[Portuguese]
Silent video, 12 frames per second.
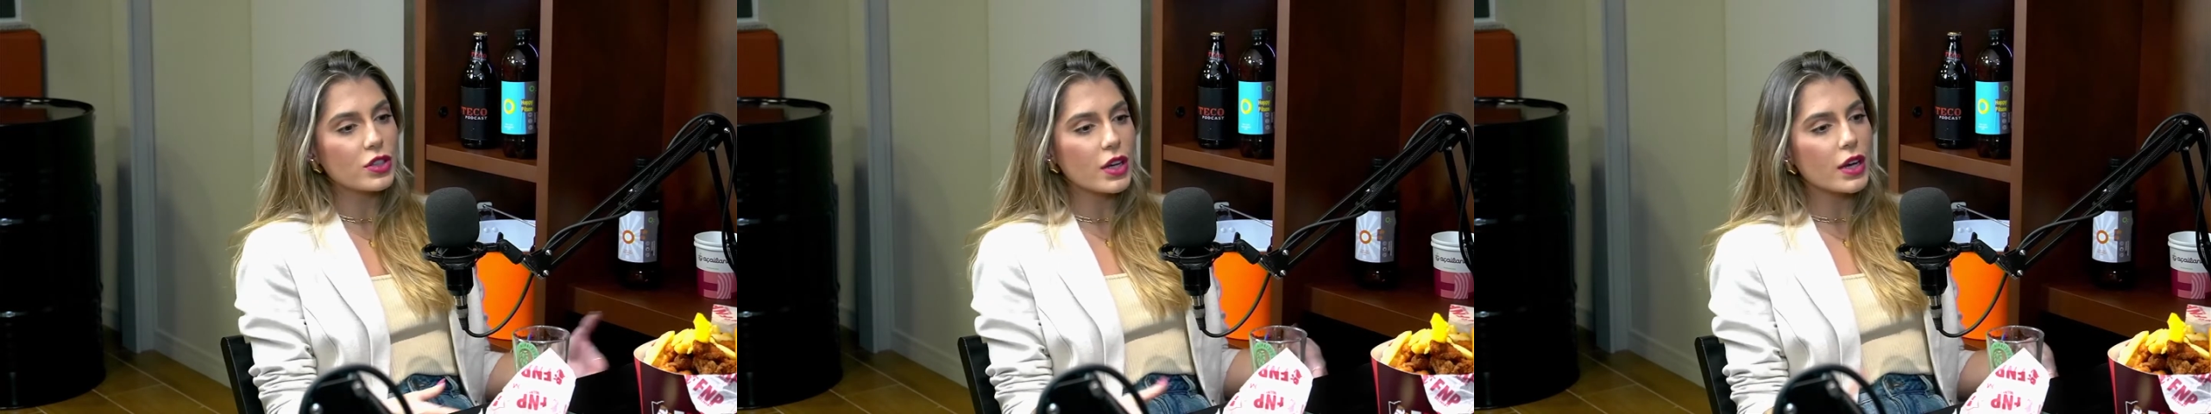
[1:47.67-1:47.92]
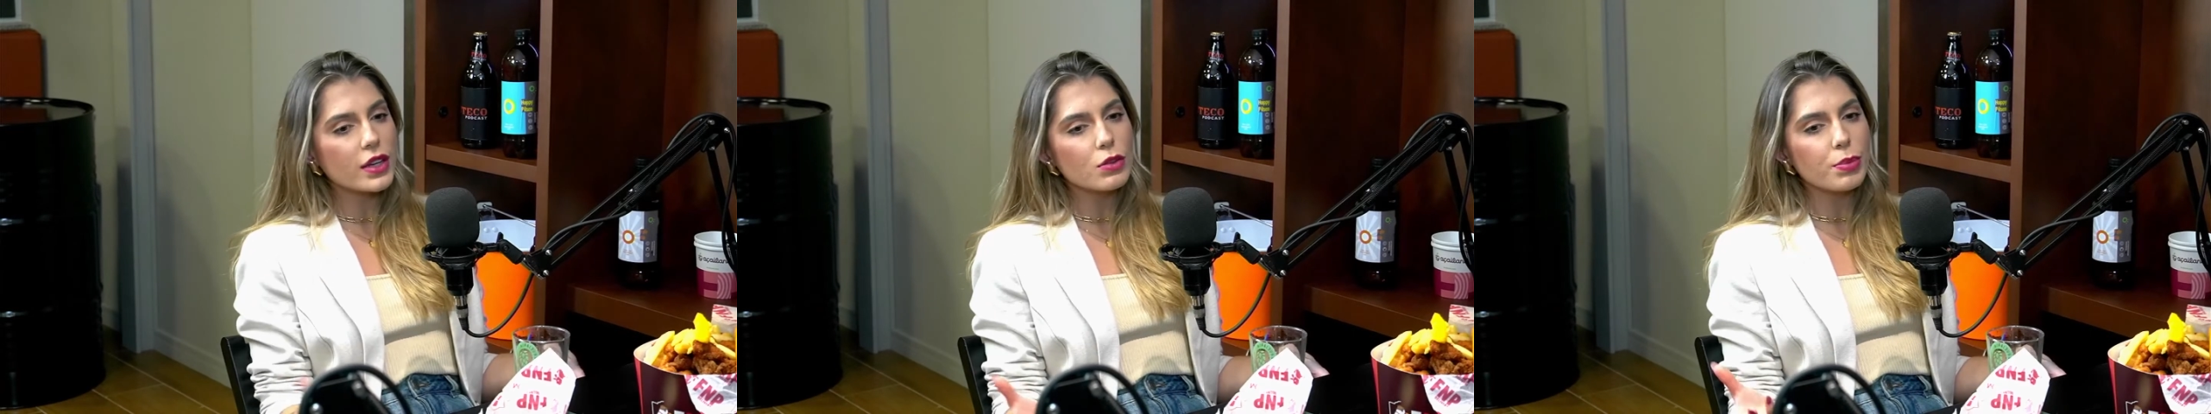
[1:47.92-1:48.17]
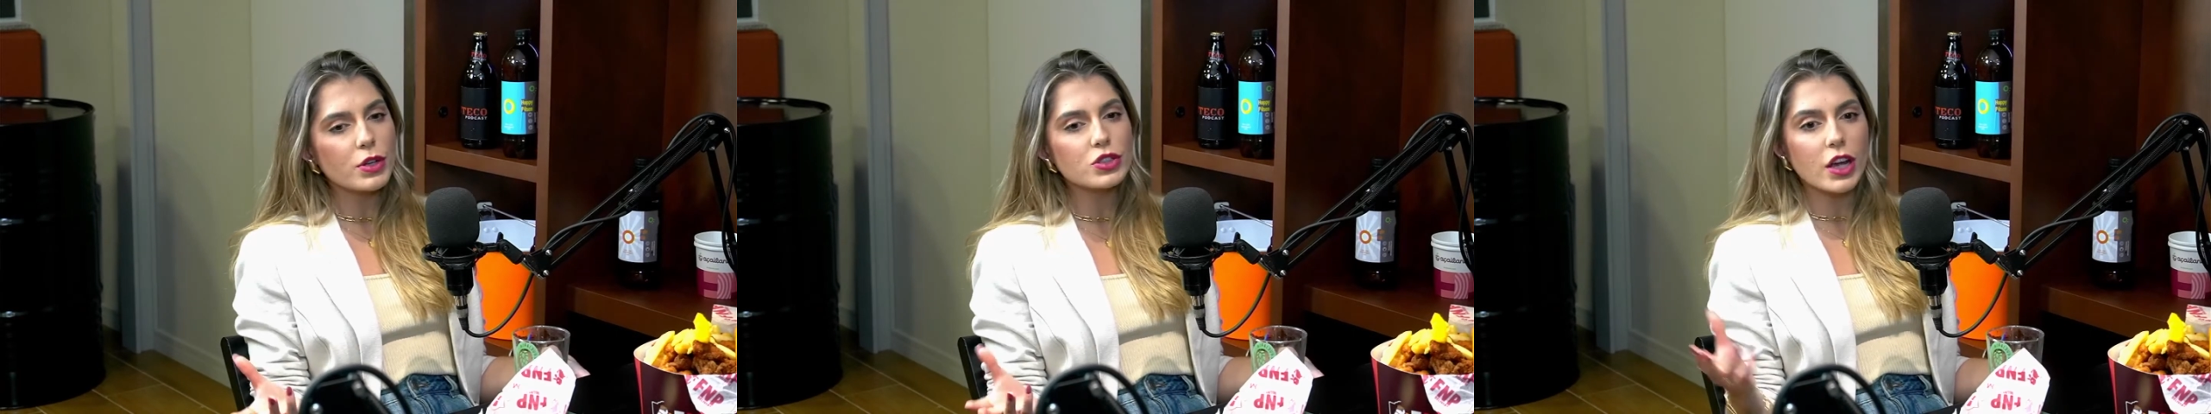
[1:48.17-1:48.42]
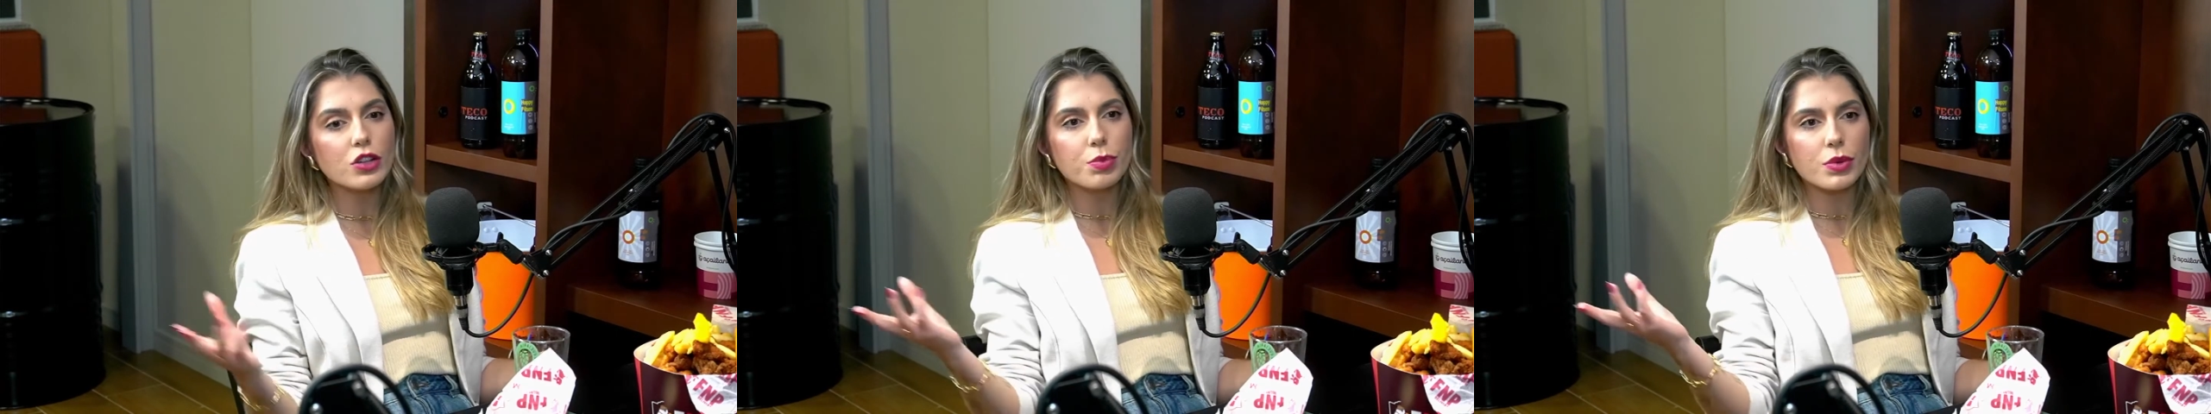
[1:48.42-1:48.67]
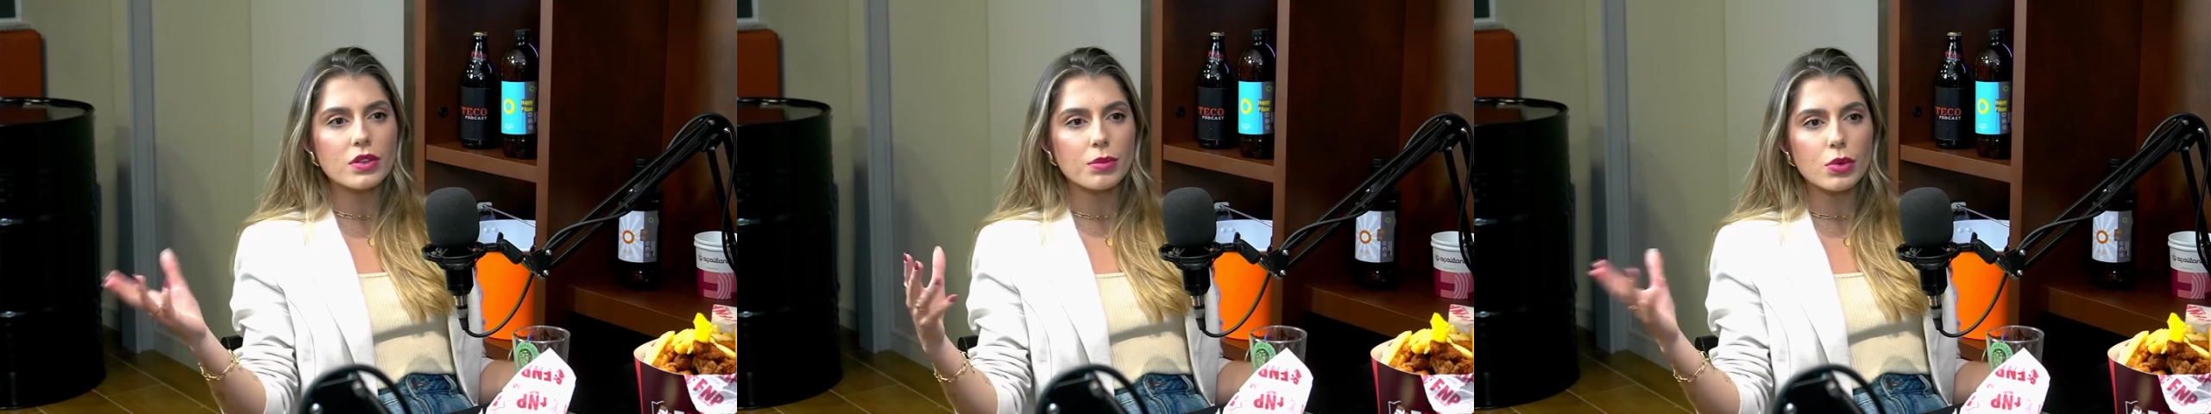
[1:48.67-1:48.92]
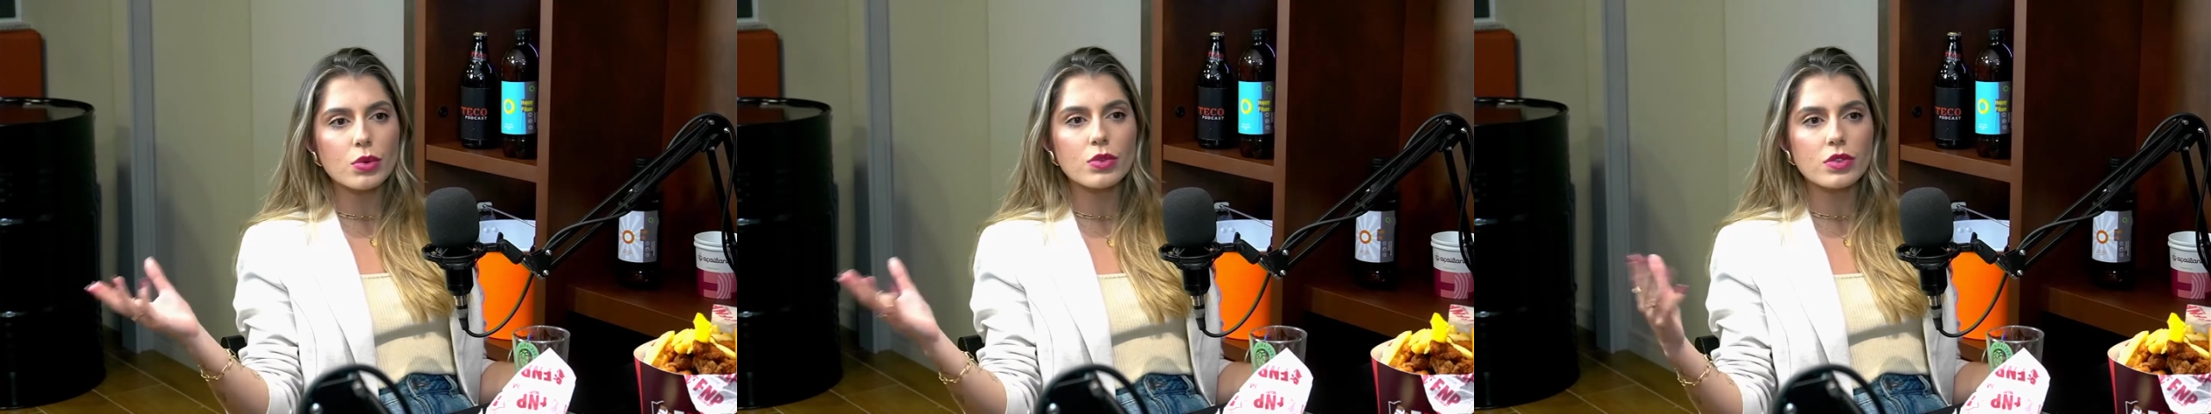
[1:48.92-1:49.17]
E aqui no podcast, por
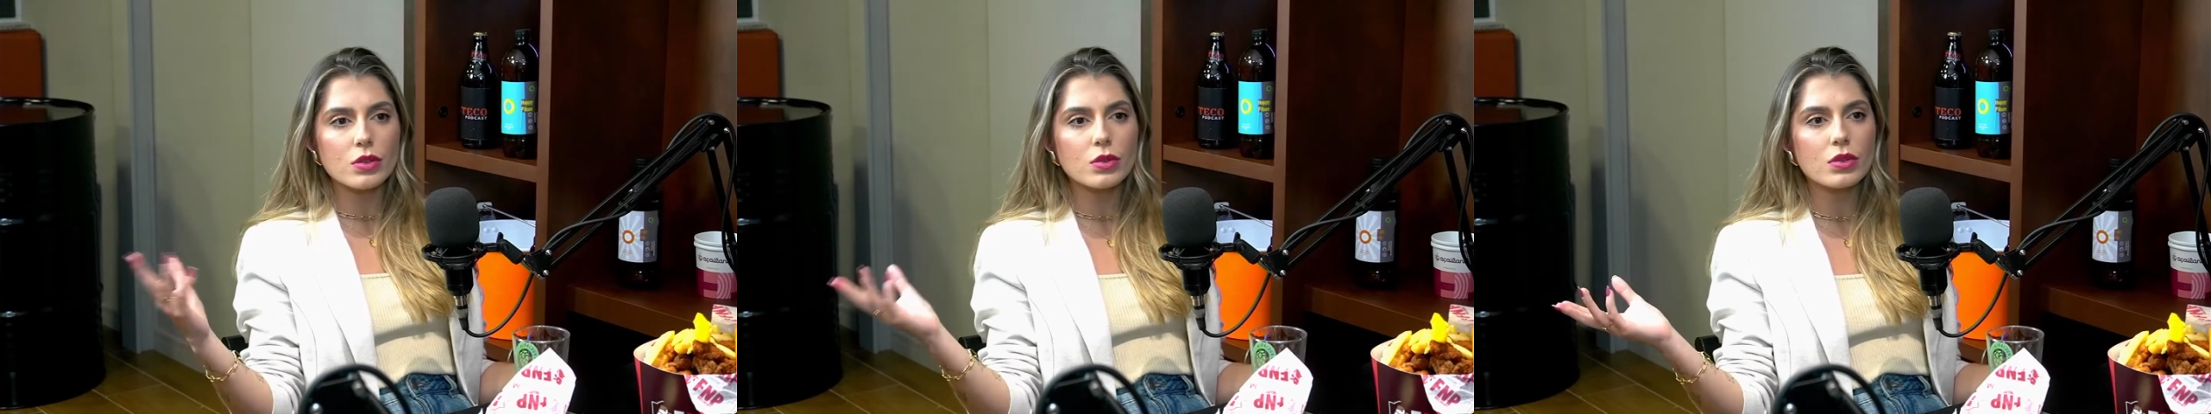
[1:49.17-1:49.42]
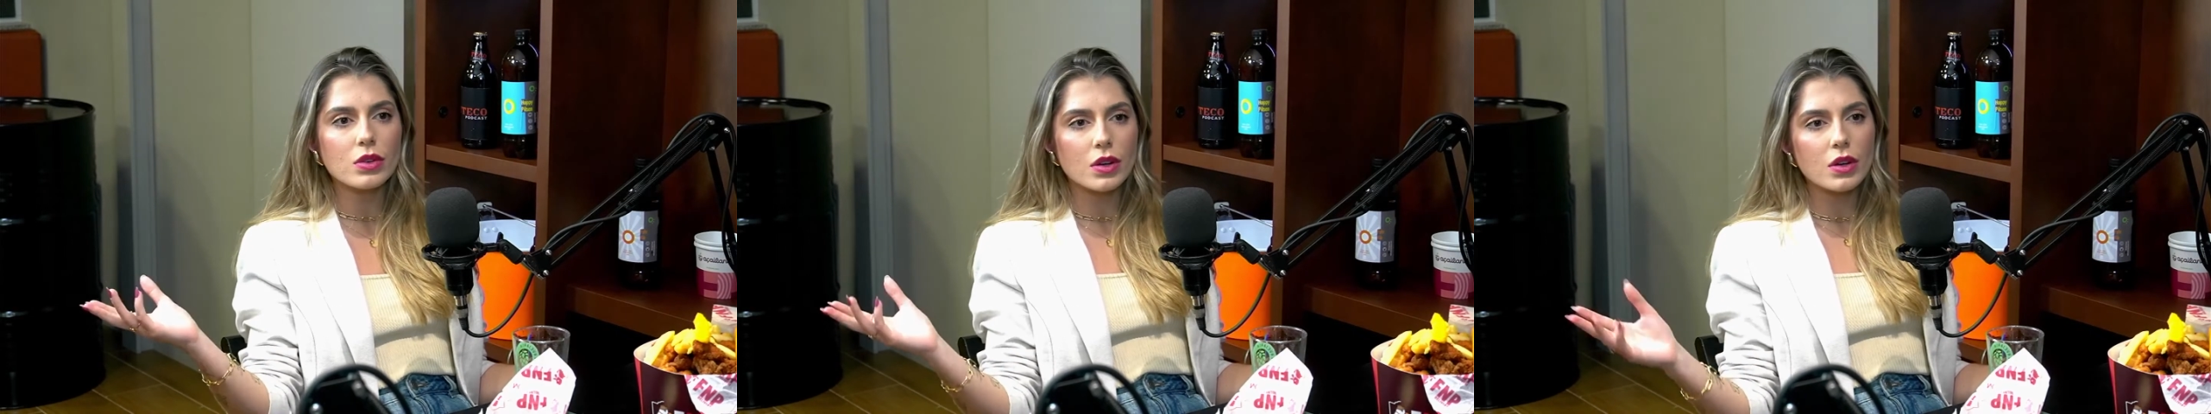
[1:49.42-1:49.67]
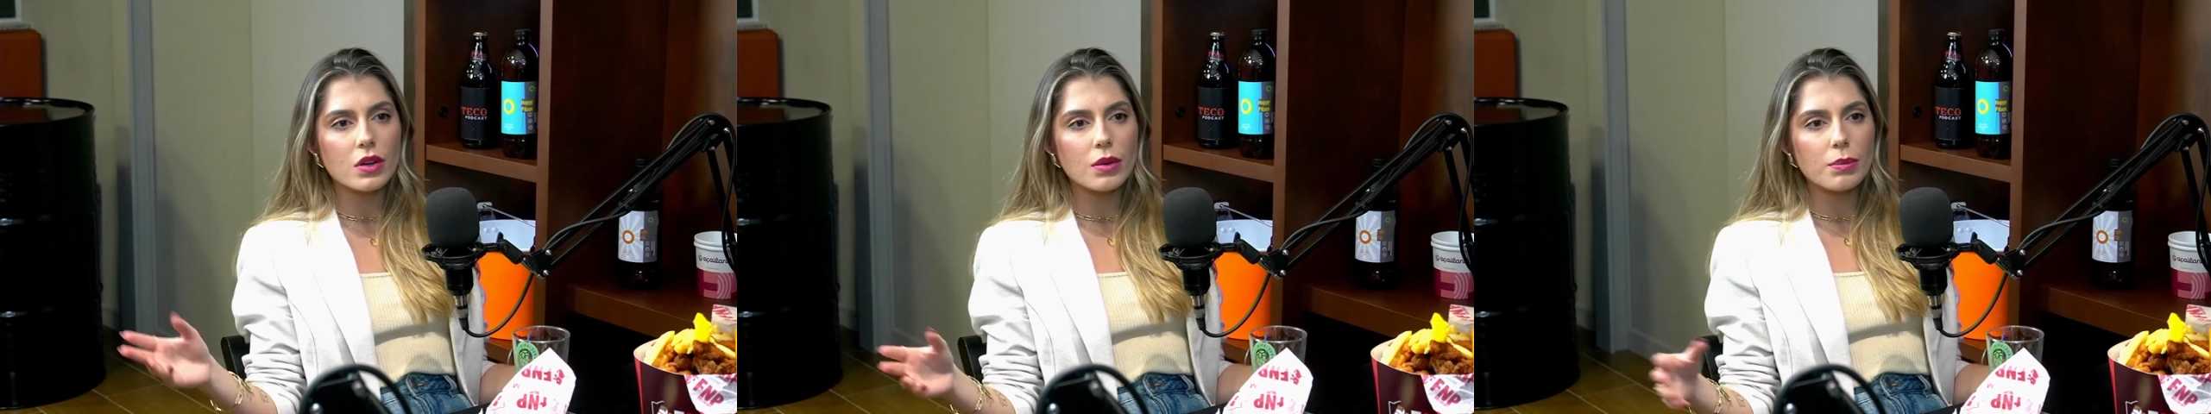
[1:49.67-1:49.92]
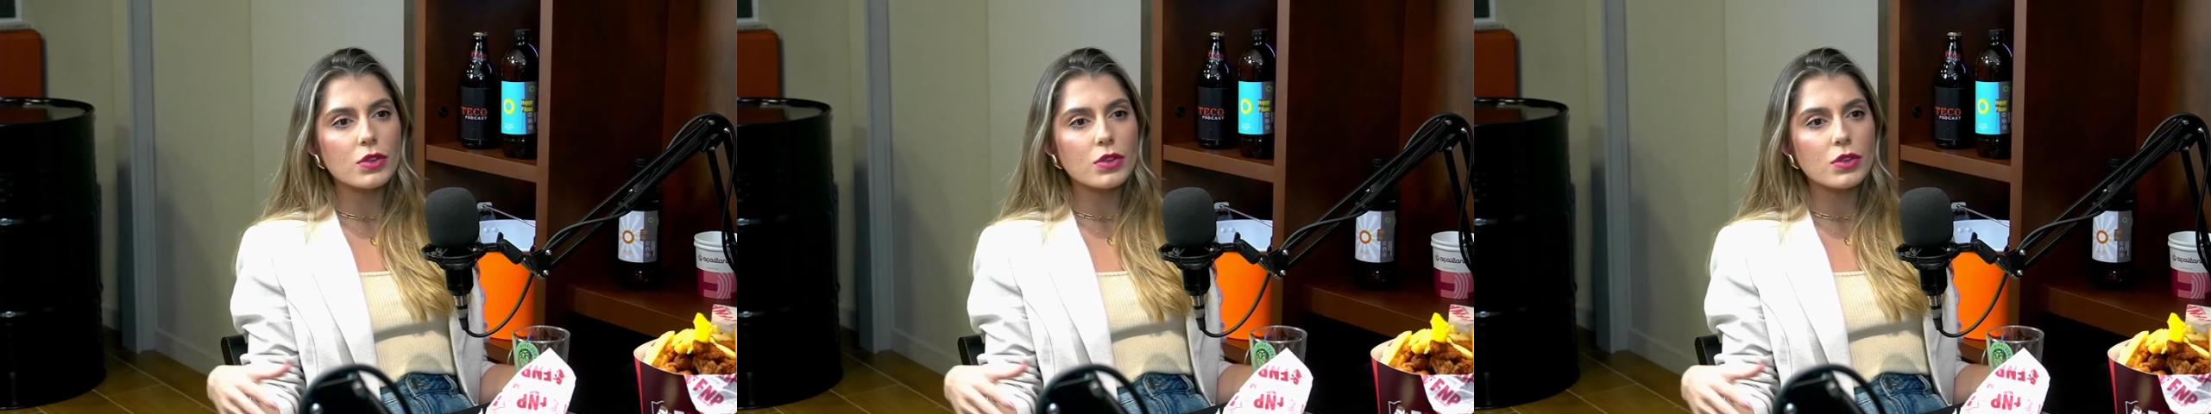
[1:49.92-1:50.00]
exemplo, eu consigo é,